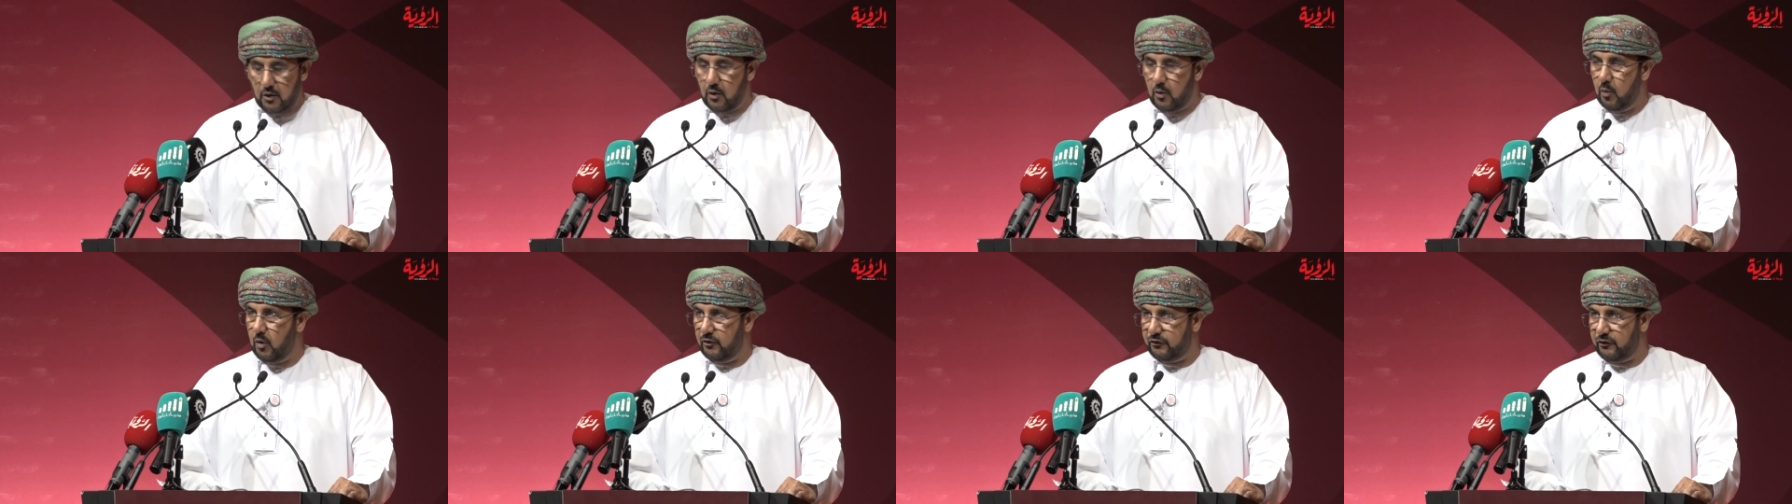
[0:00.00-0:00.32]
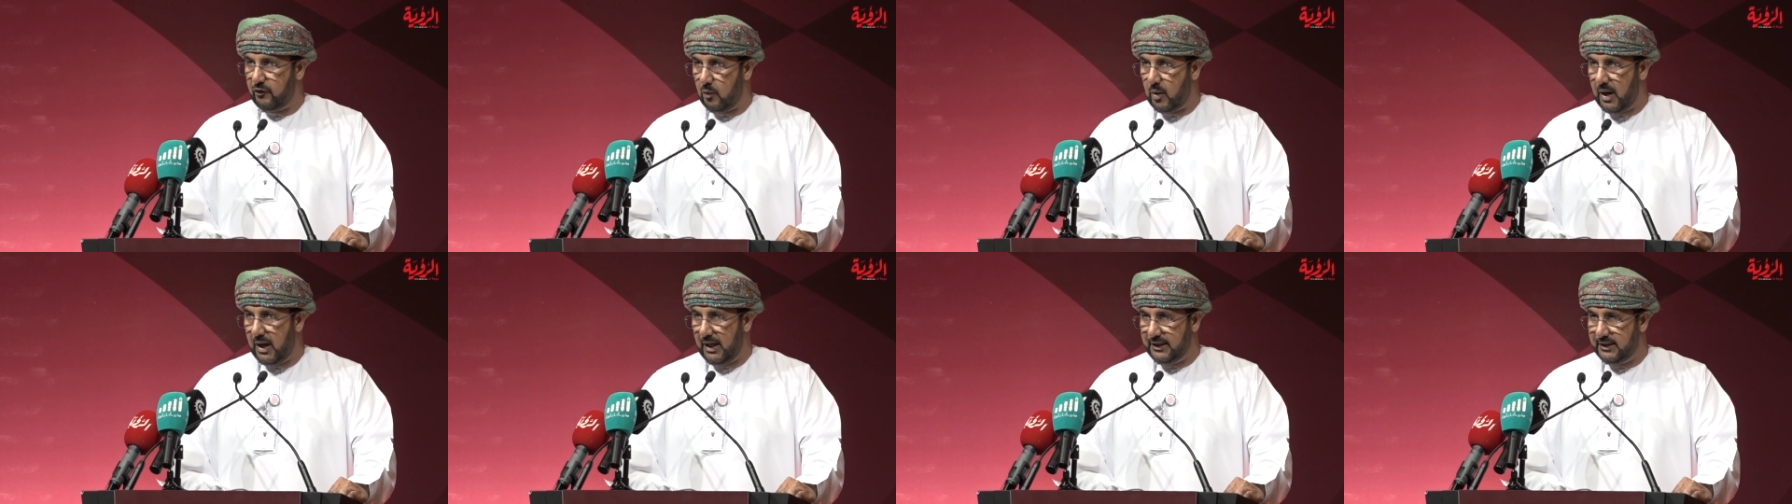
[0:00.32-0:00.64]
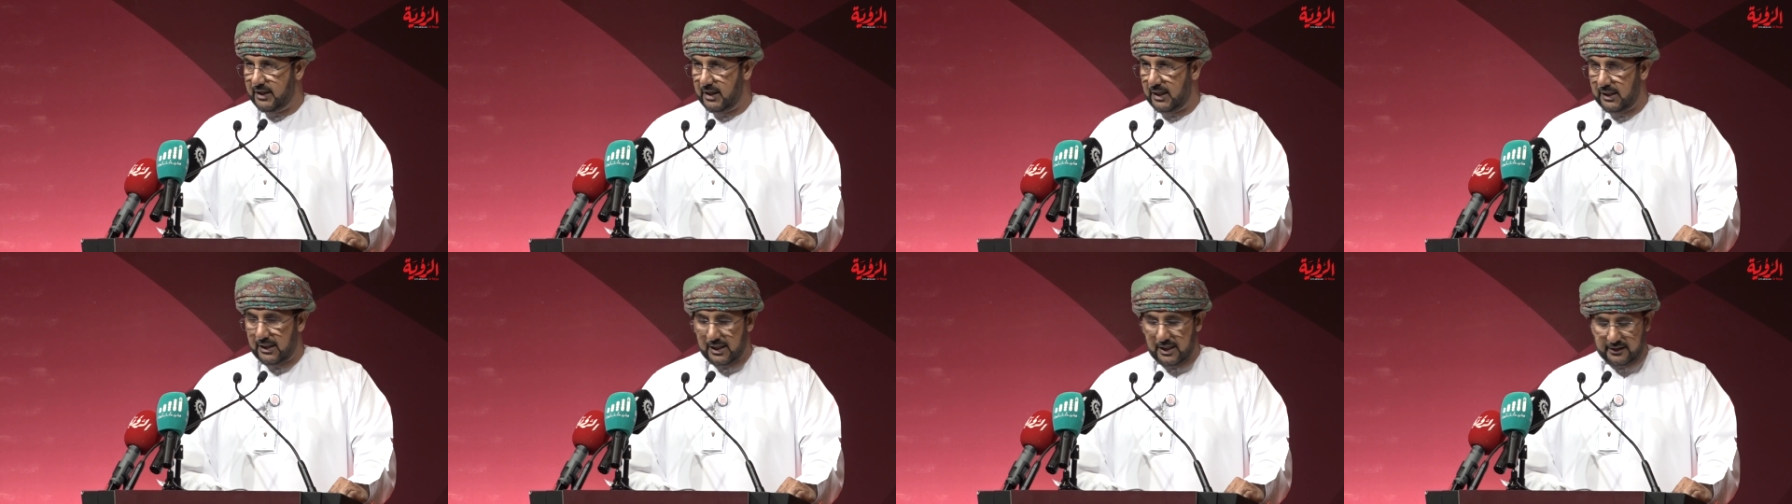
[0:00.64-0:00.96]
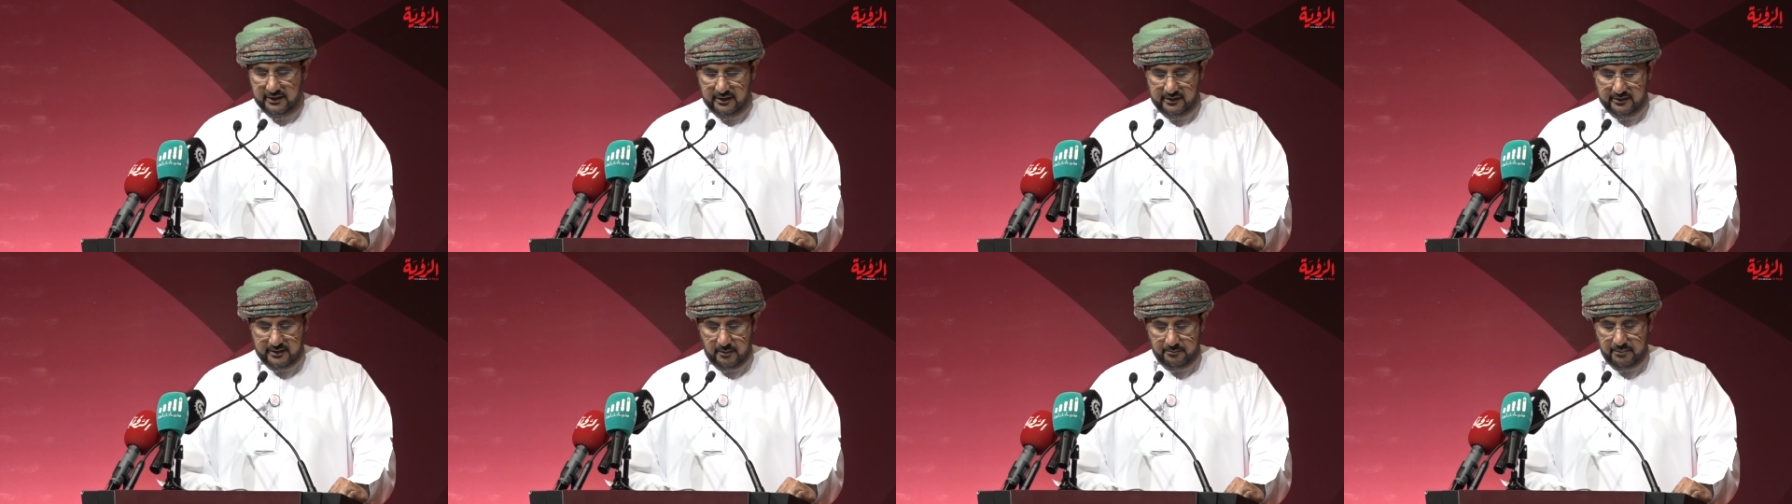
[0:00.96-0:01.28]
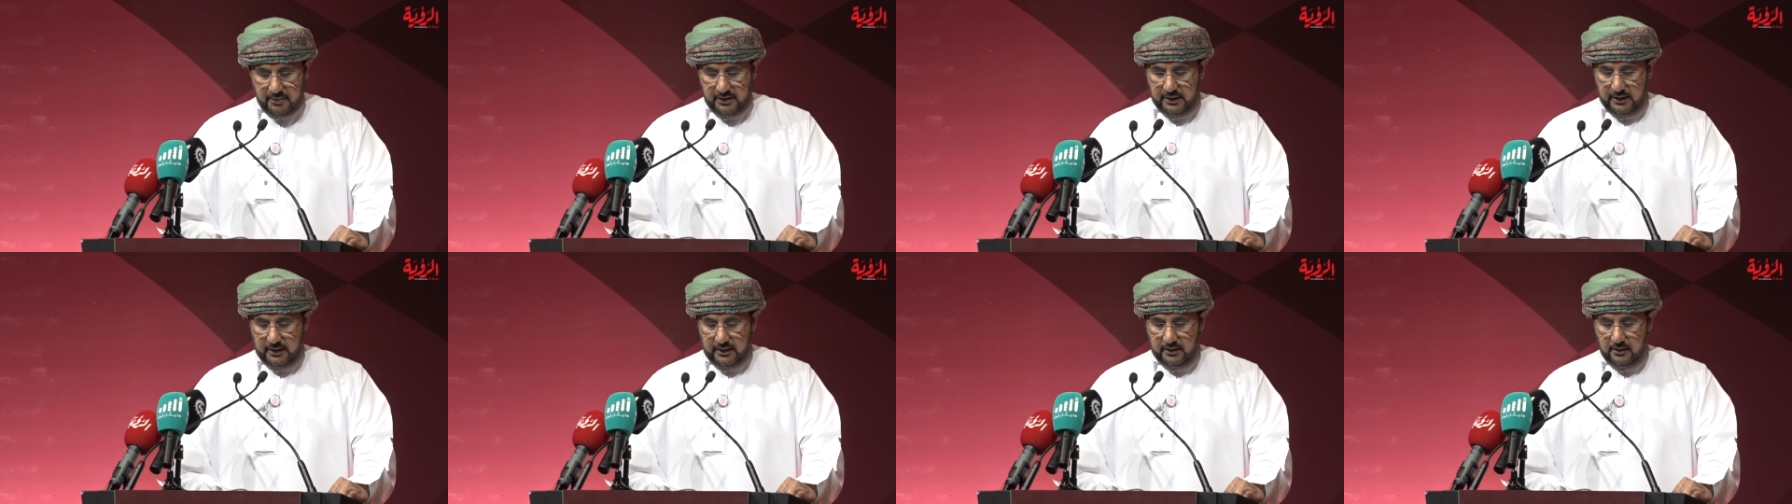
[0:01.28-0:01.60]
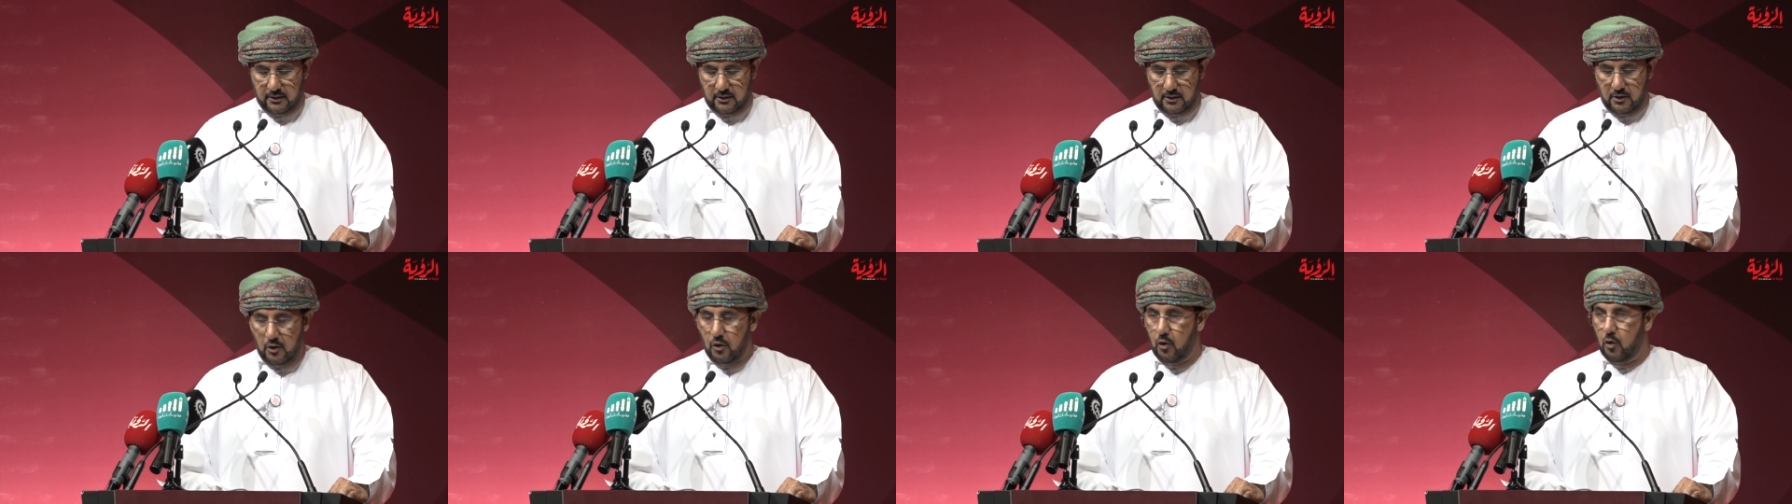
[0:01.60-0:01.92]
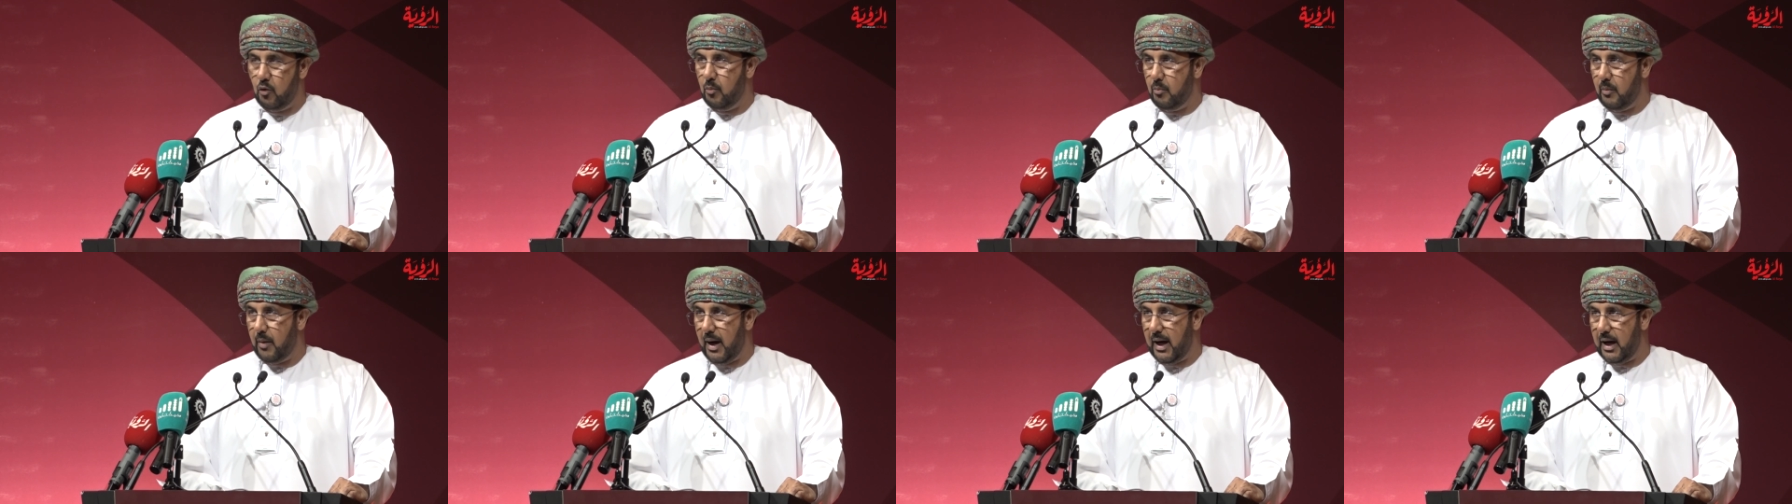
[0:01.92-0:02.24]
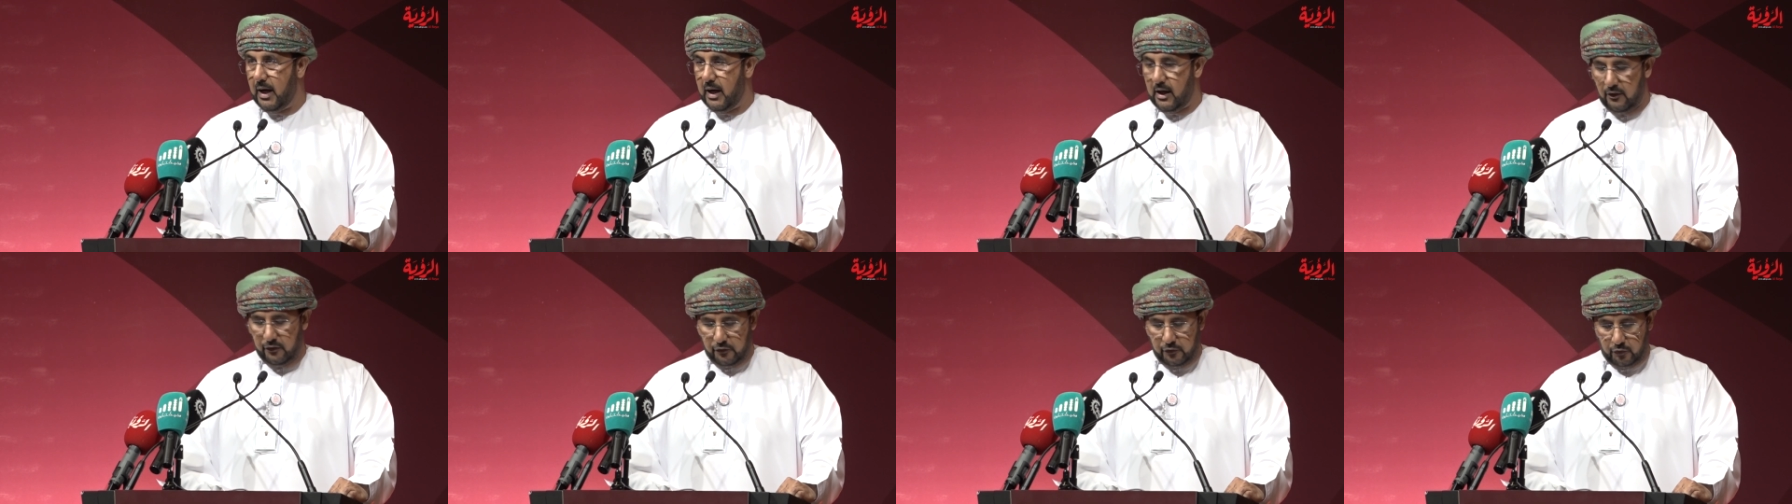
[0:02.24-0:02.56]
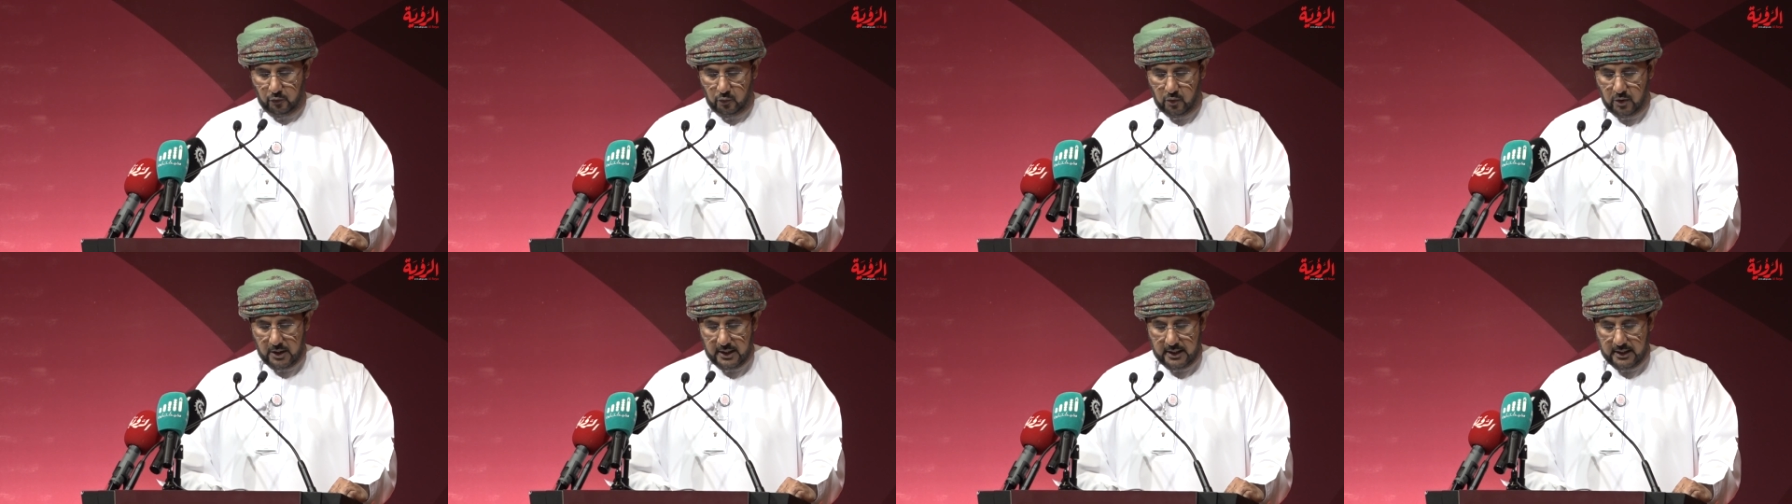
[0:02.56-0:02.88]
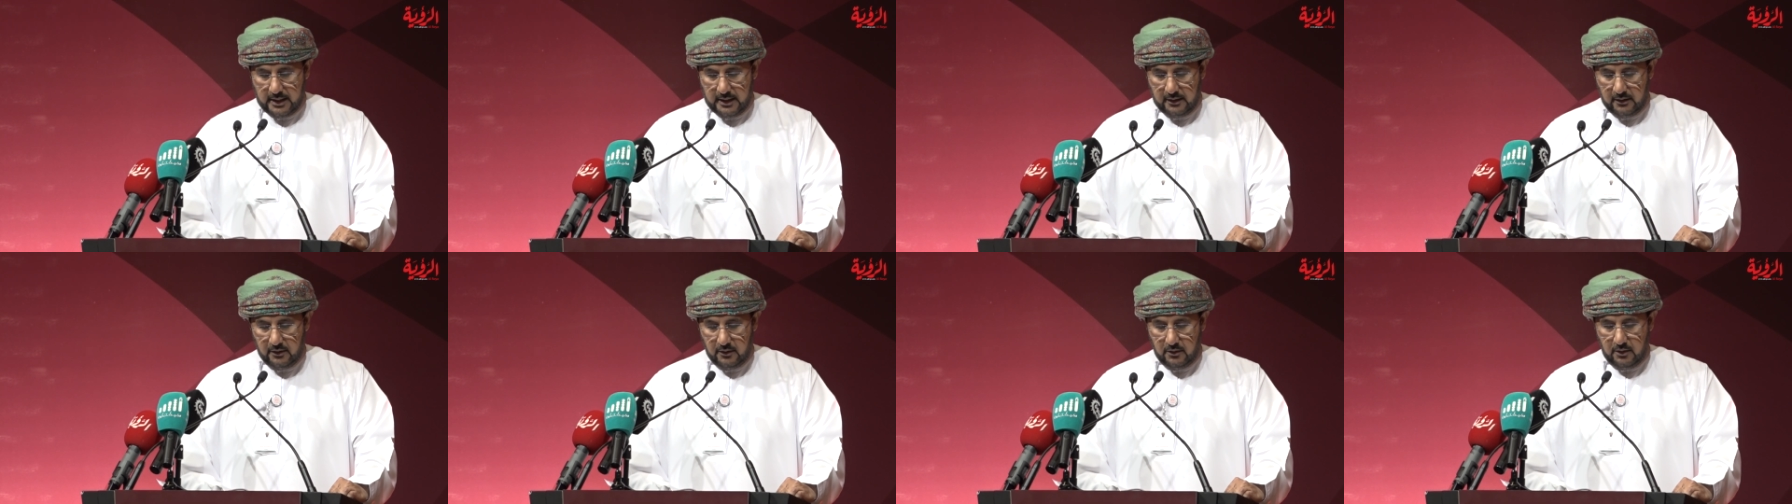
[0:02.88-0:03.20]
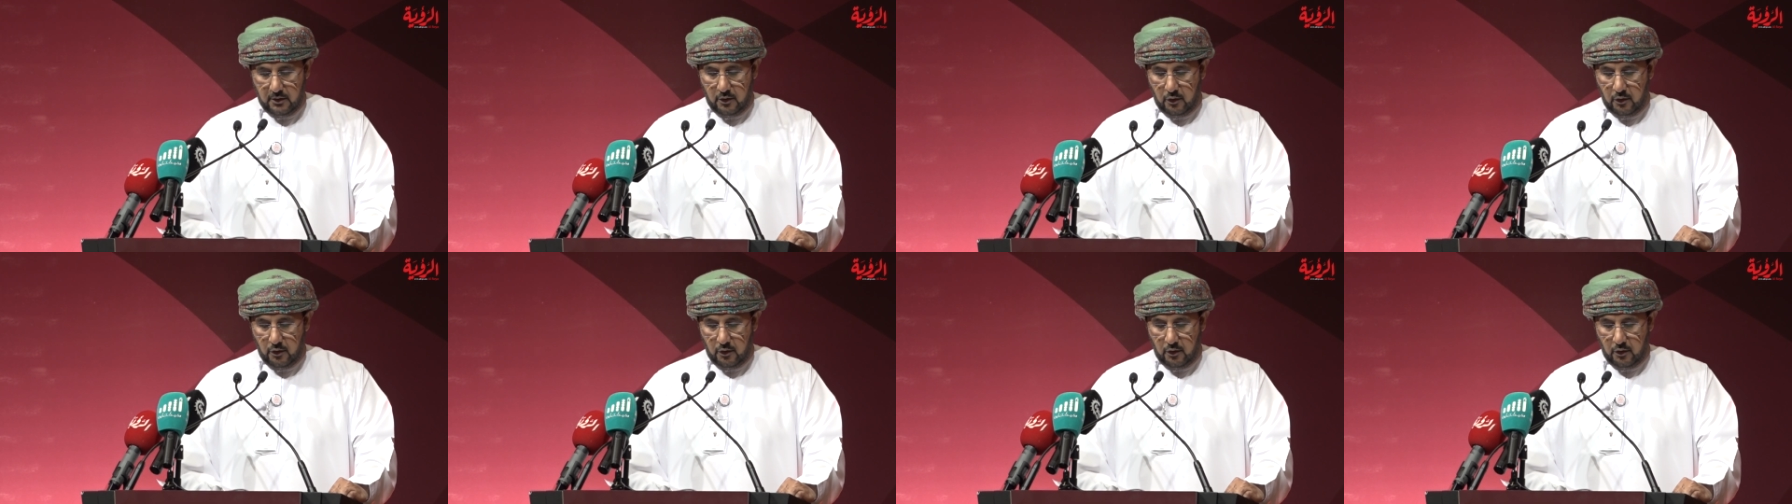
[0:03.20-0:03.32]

وسواعدها التي تبني هم حاضرها